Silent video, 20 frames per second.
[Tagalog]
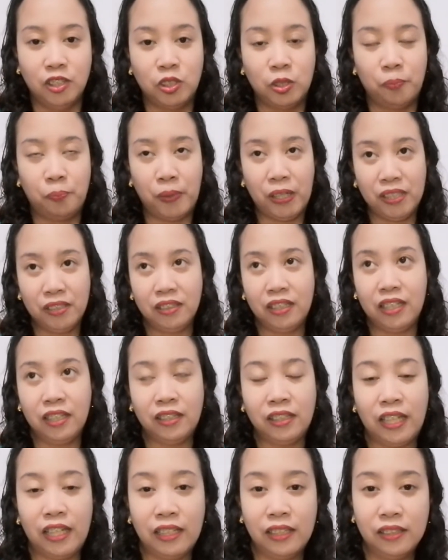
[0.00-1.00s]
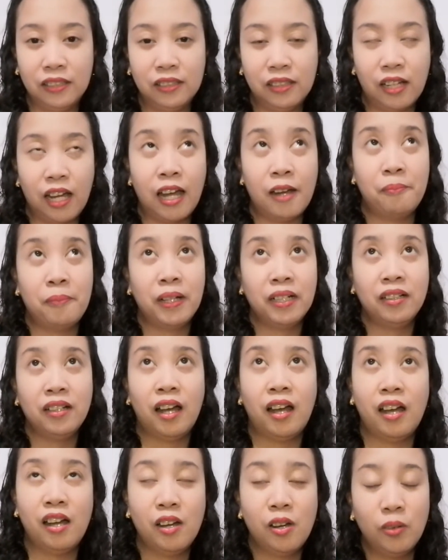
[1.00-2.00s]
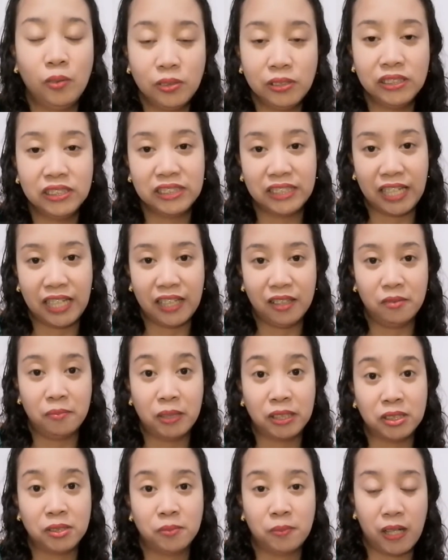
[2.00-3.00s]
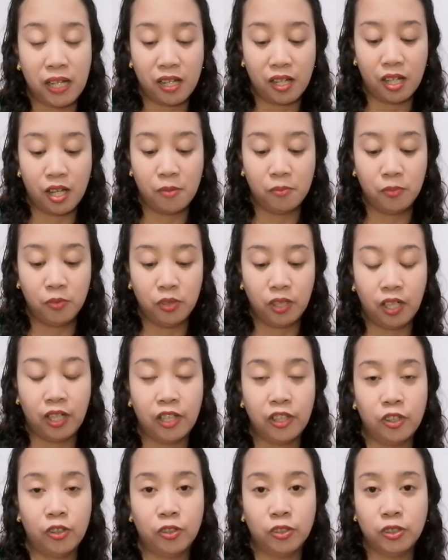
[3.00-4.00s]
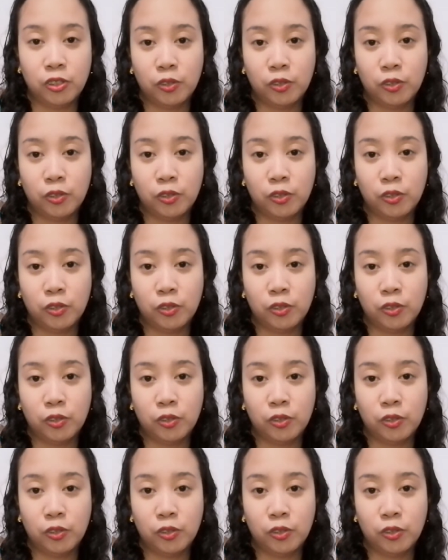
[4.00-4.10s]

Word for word: So pag retail, ah, pag ah, wholesale, mas makakamura kayo.